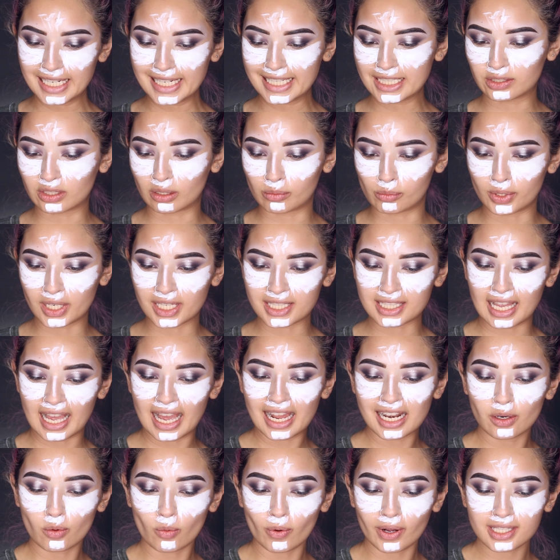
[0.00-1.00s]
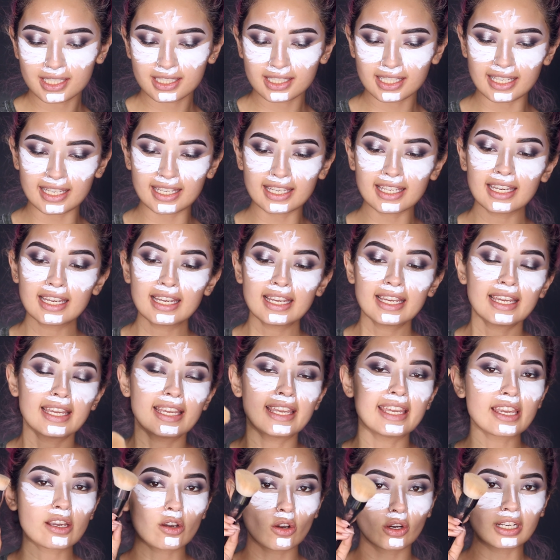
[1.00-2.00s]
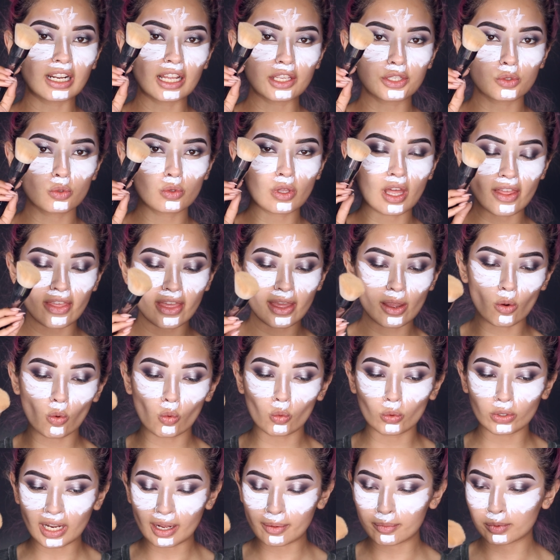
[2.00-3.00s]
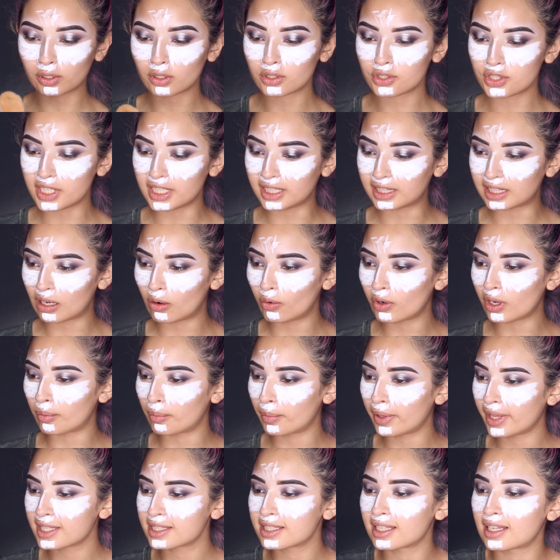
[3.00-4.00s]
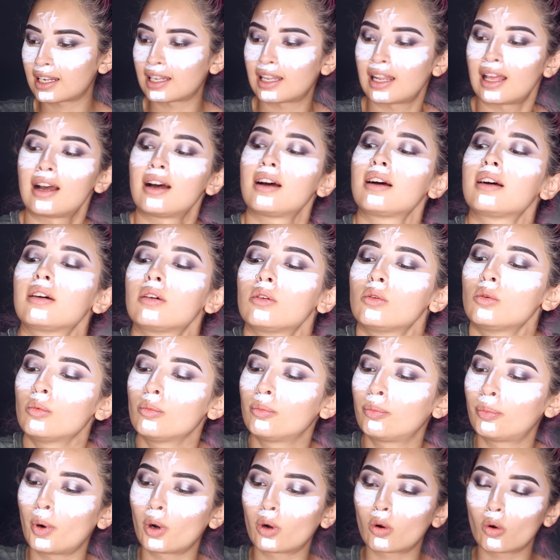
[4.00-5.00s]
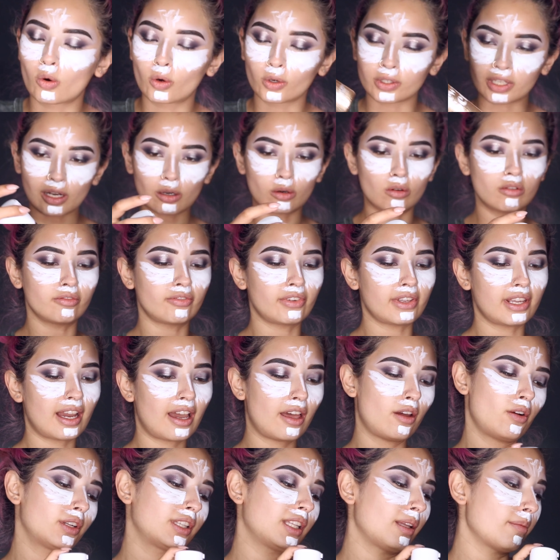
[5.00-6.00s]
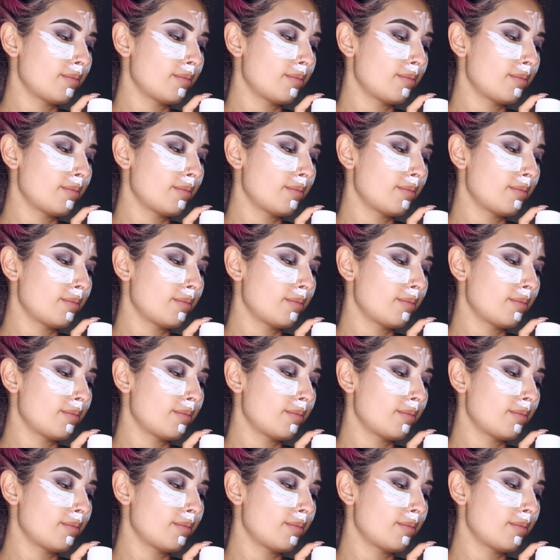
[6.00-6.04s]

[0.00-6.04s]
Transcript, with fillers: Listo, amores, algo así. Y con ayuda de una brochita voy a amedecerla un poco con algún fijador